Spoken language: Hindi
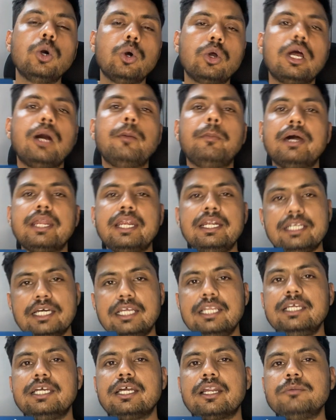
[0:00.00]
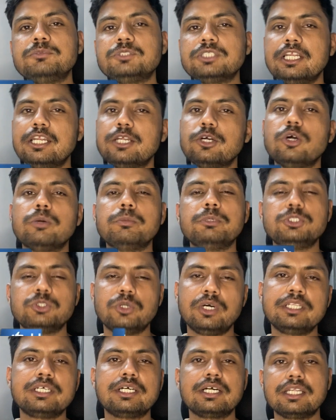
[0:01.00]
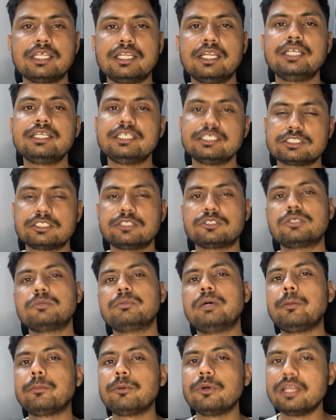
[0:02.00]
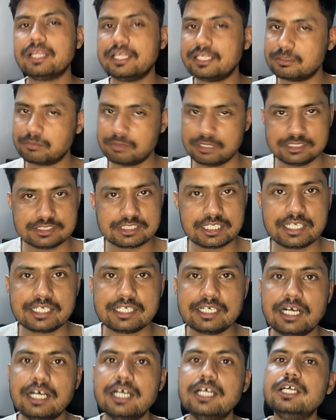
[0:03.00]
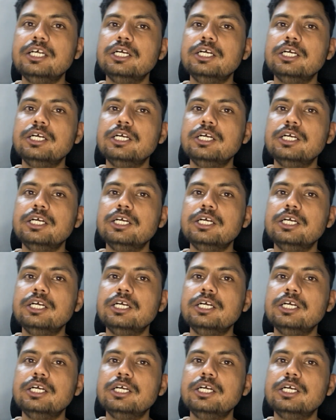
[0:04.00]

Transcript: और हमारे टेलीग्राम चैनल को भी ज्वाइन कर लेना डिस्क्रिप्शन में आपको लिंक मिल जाएगा